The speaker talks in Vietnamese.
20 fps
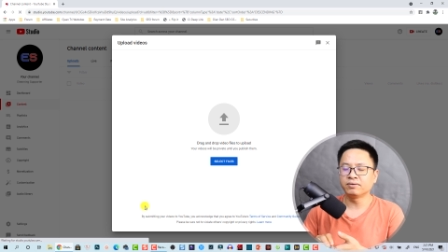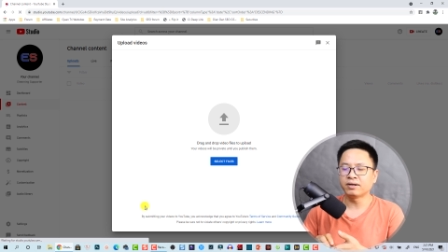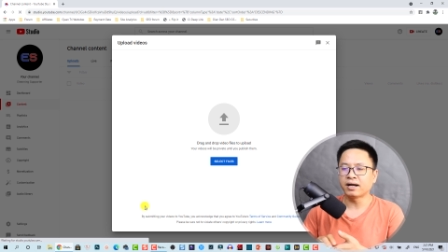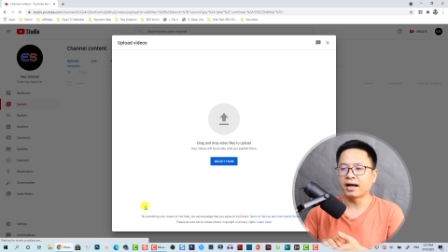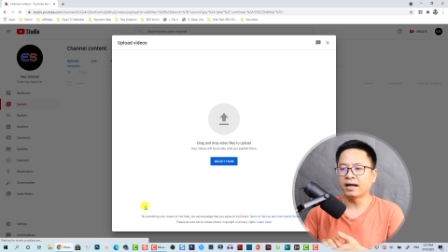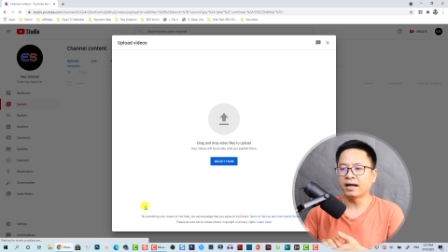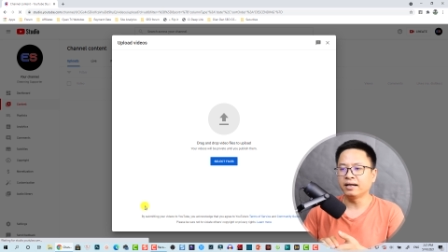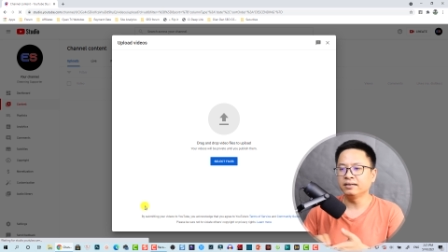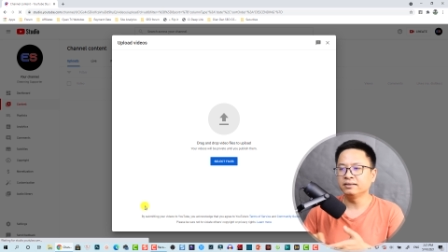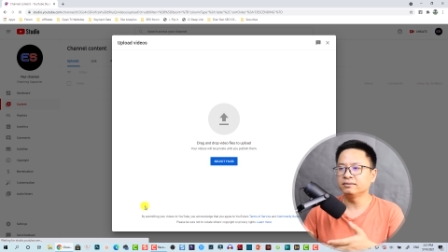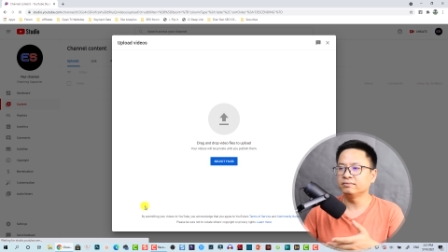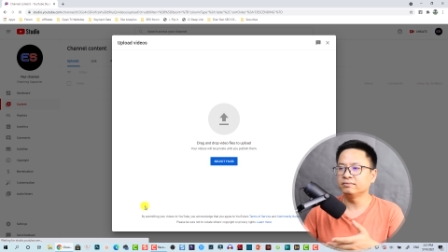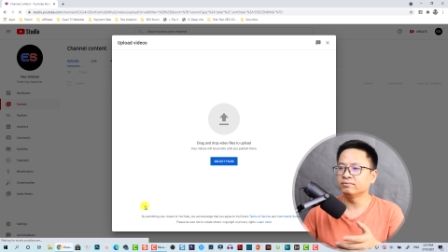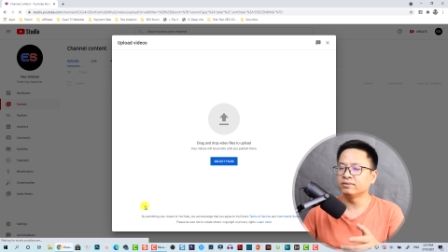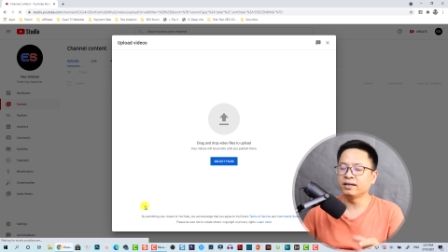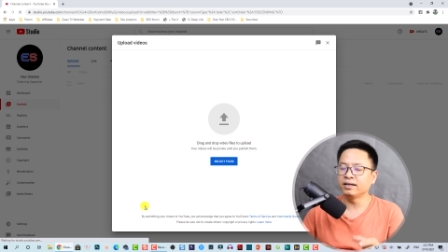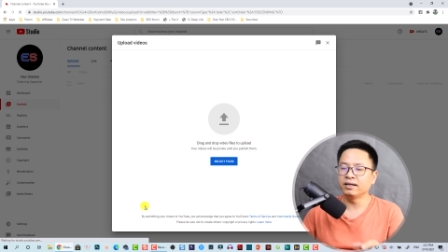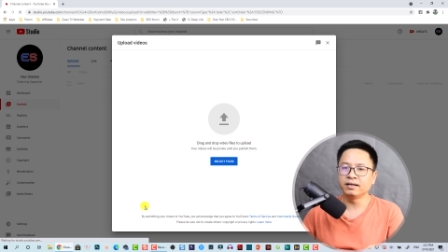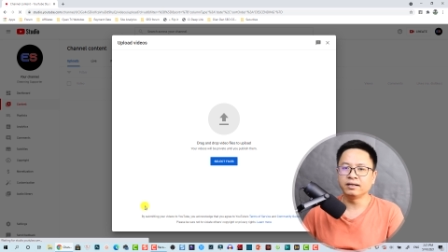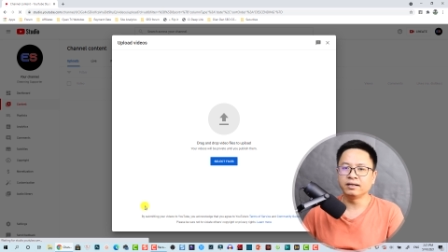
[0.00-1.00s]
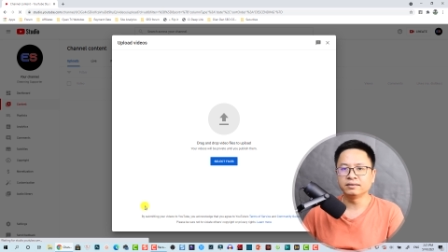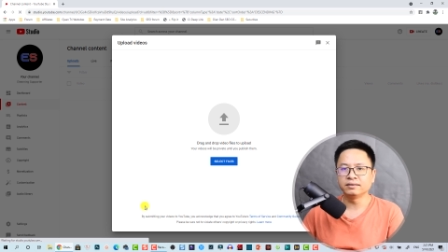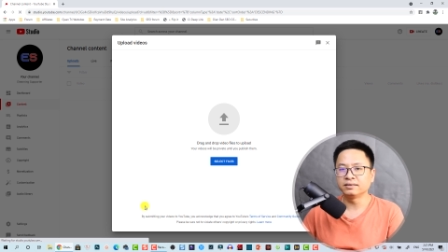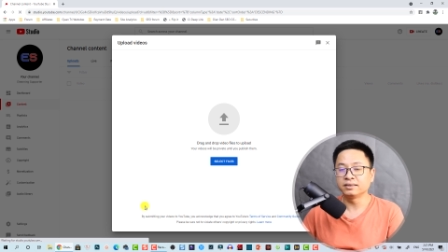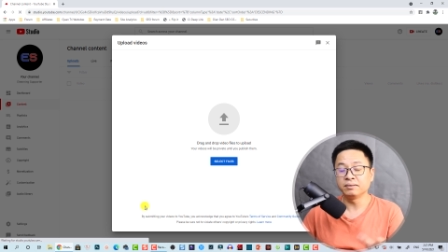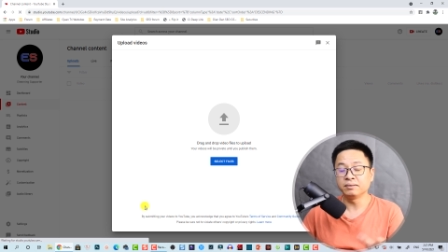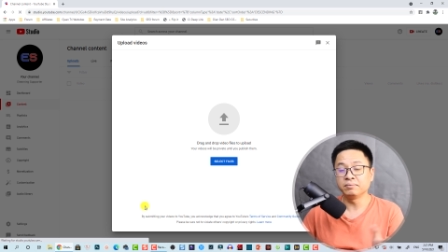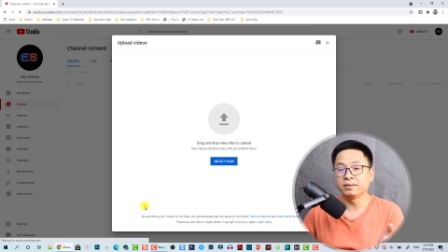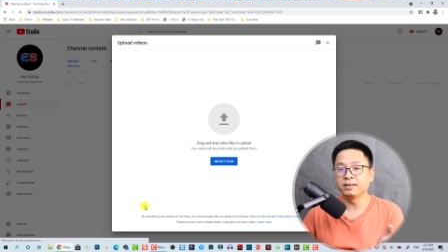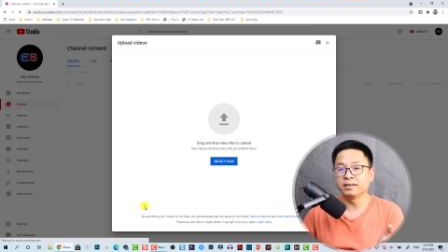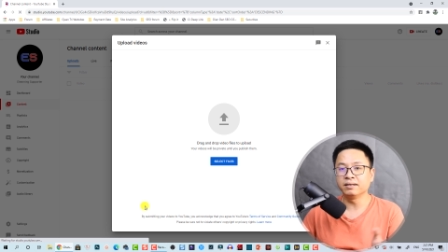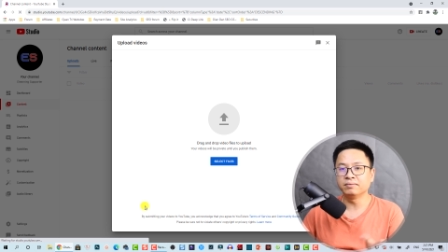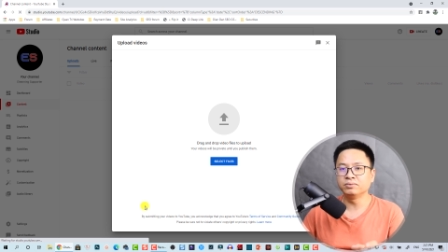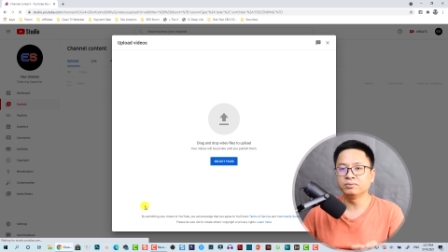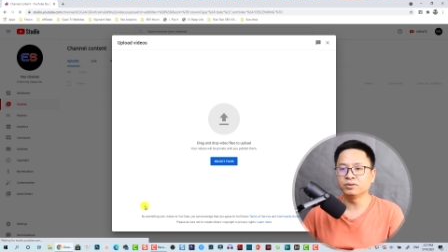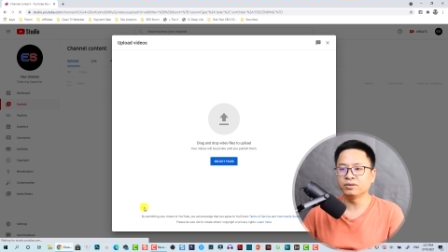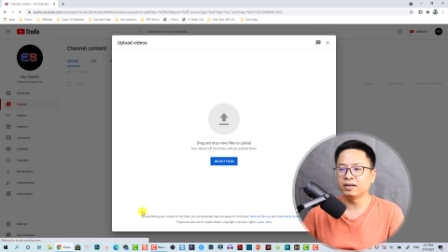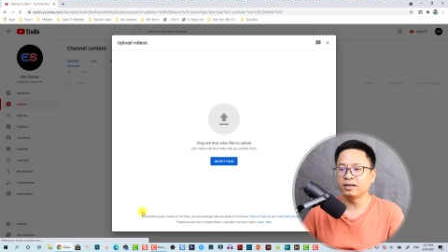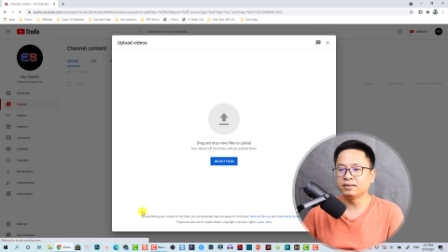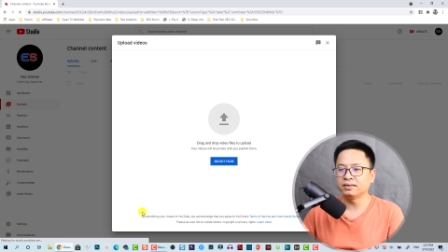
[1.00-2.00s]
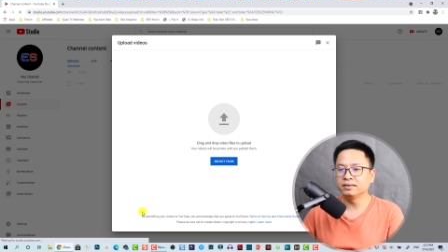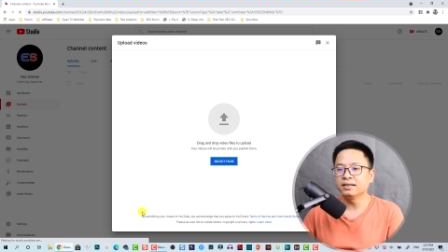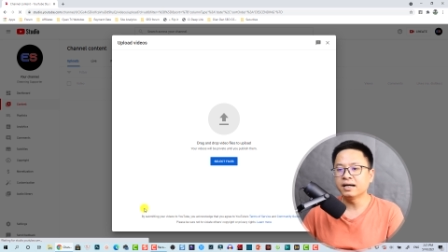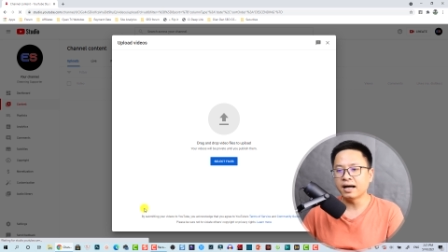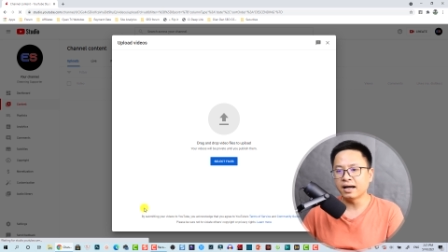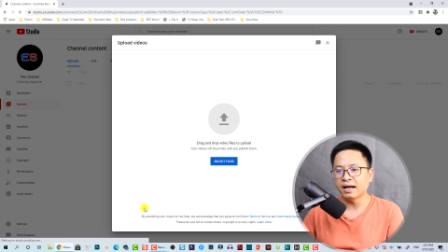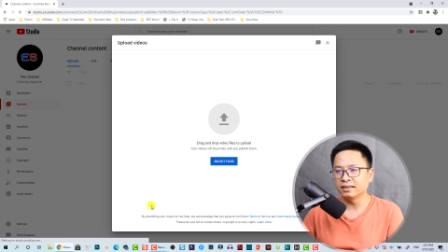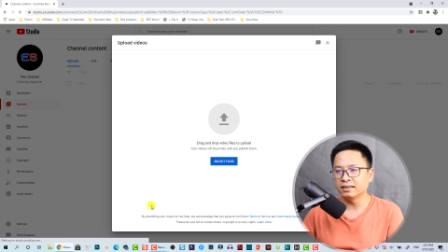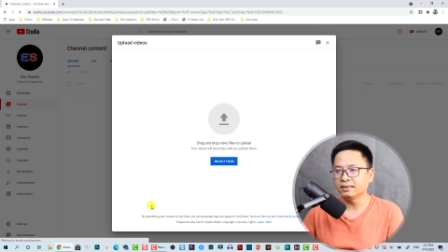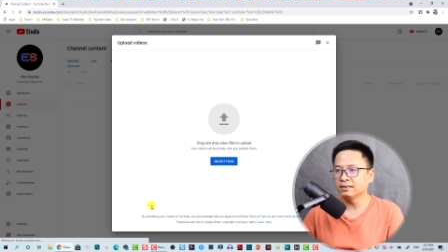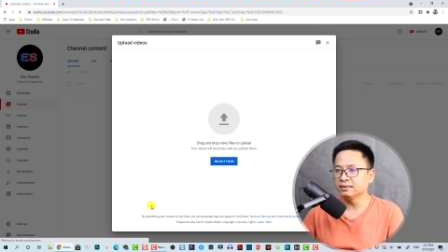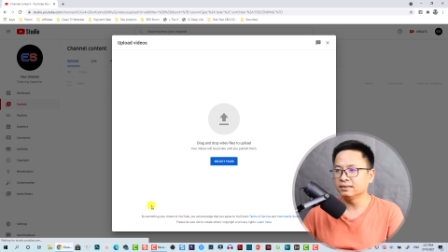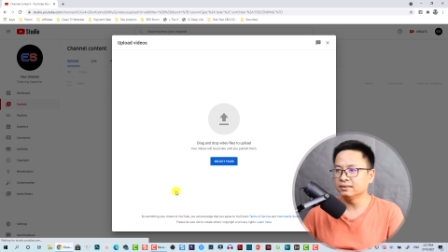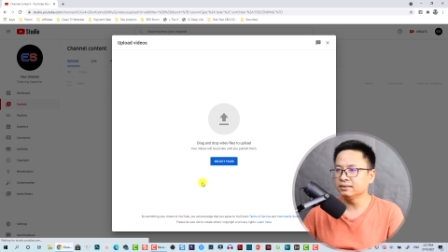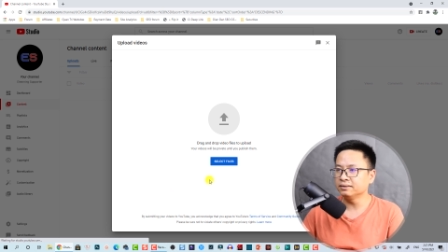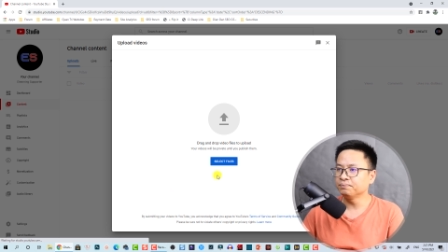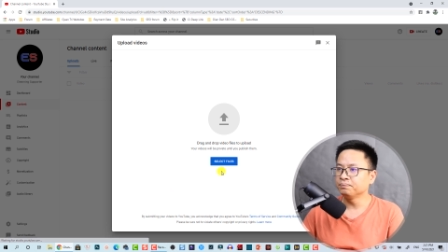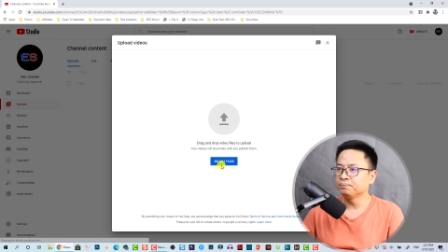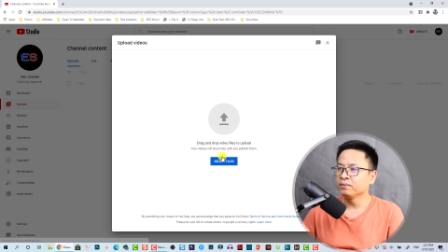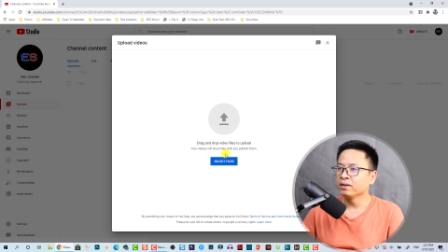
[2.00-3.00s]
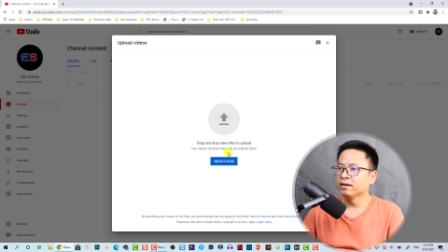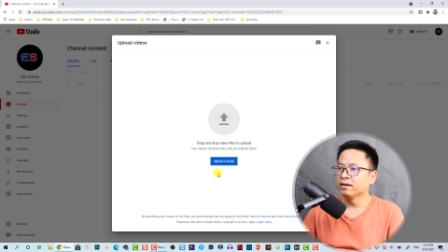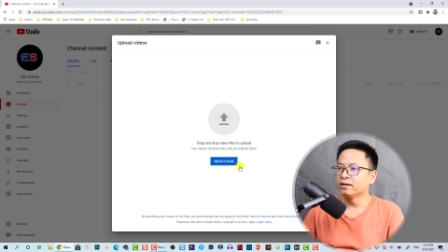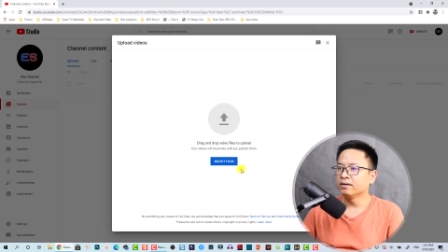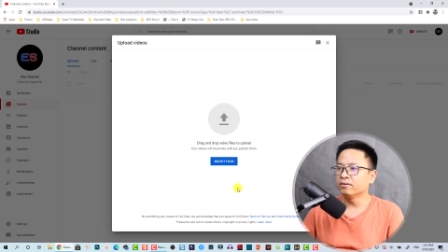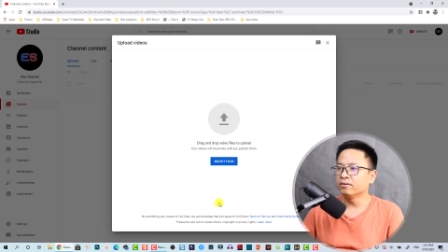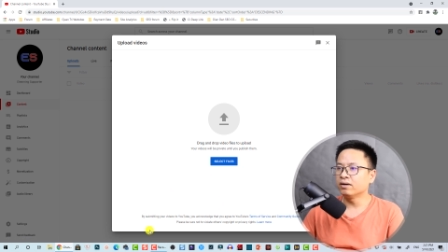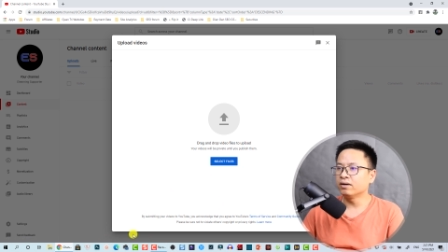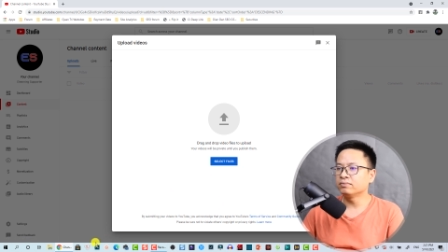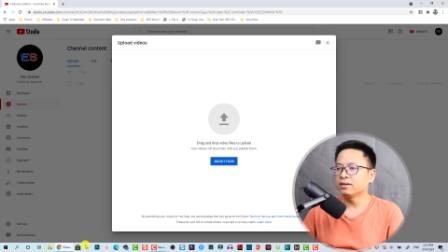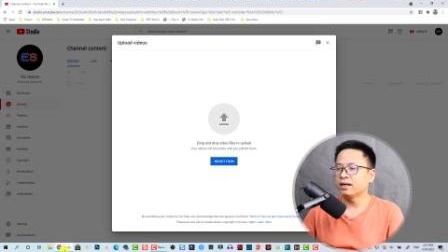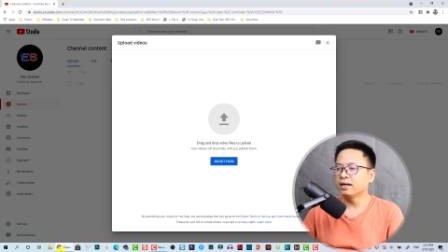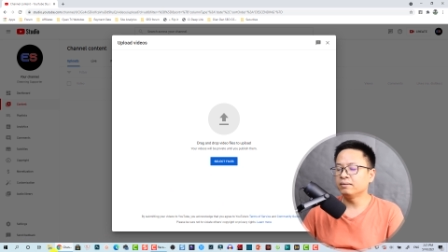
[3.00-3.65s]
cái về tìm kiếm rồi là thứ hạng các thứ, đúng không?